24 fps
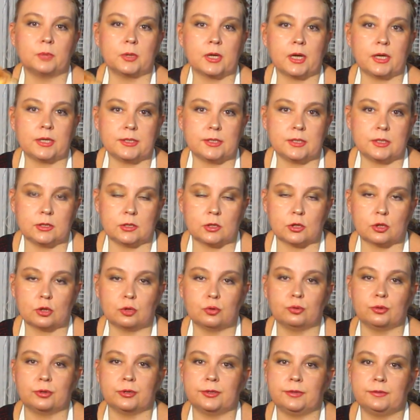в магазине
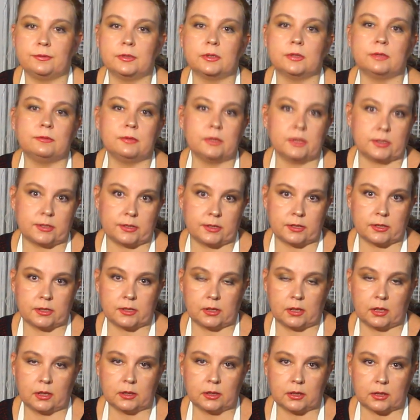стоят 2200
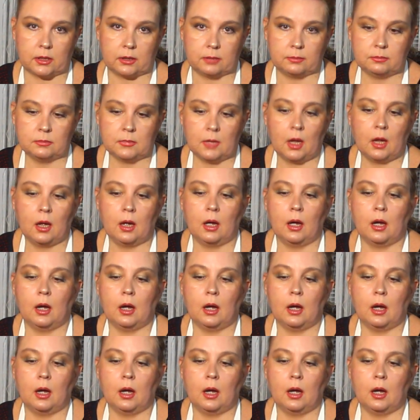килограмм.